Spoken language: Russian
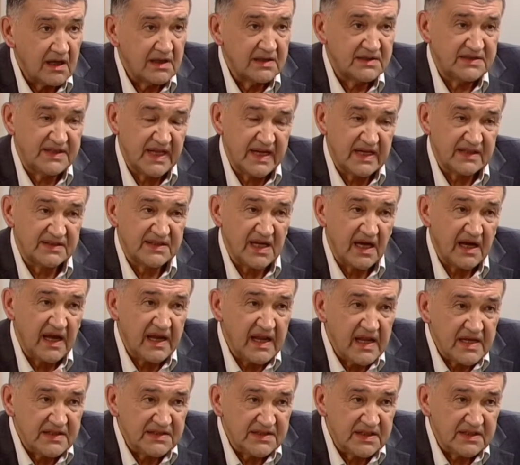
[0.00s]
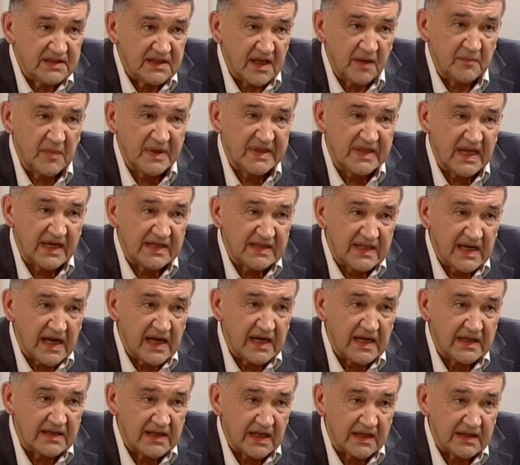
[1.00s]
стресс агрессии там, и так
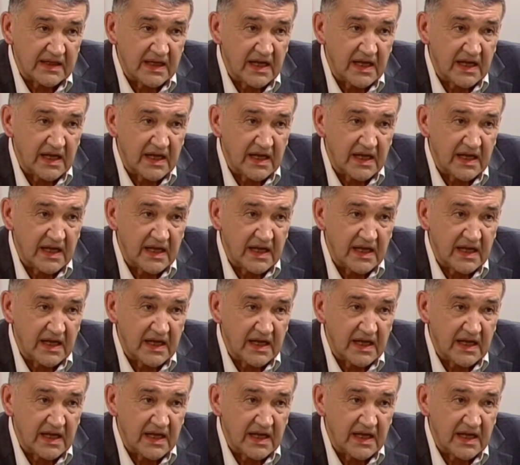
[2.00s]
далее, и так